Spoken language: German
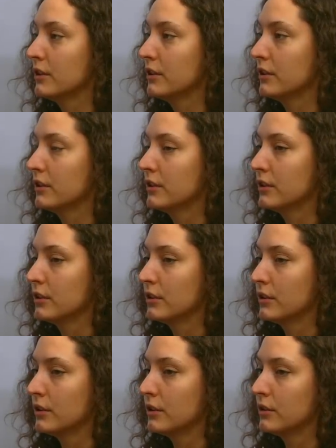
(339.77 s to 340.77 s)
Mhm.
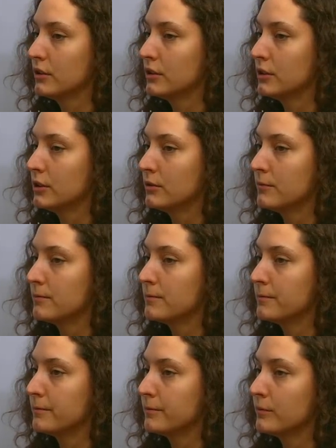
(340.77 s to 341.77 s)

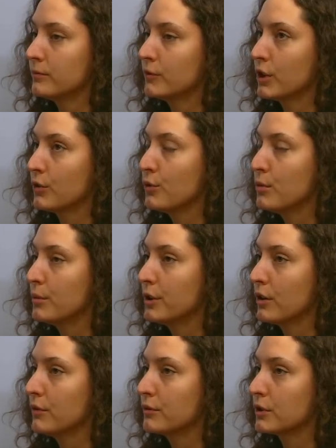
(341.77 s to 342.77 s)
Und ich fühle
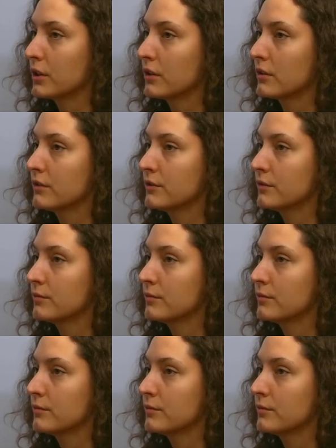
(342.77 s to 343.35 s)
mich oft äh,